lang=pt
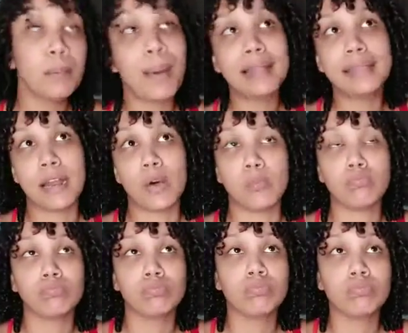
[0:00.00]
Padrão,
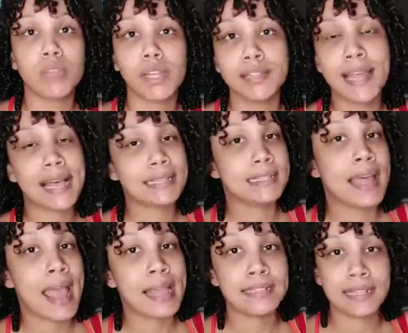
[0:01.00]
das
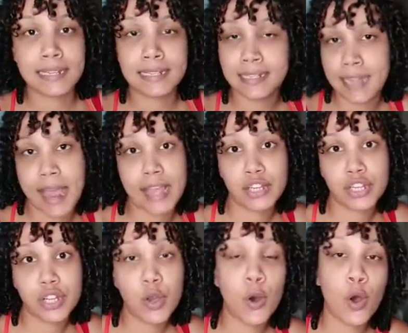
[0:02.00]
10 às 7